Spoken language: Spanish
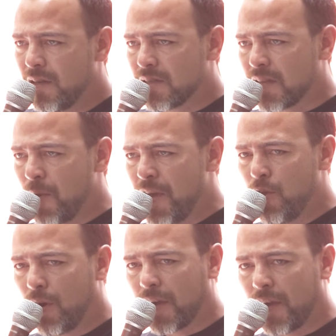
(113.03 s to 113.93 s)

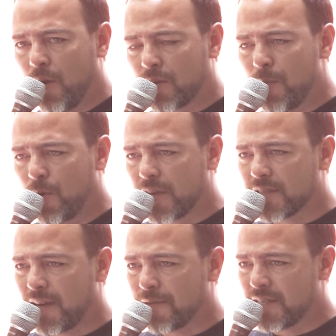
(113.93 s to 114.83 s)
sabiendo que los tiempos que
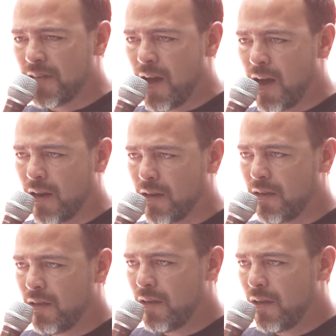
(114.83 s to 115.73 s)
se avecinan
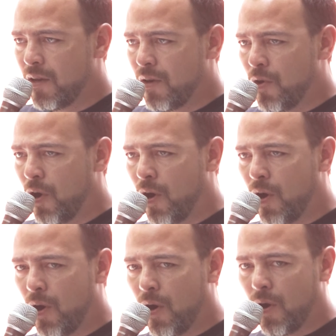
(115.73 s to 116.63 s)

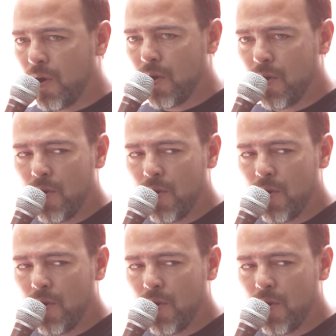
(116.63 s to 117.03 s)
no,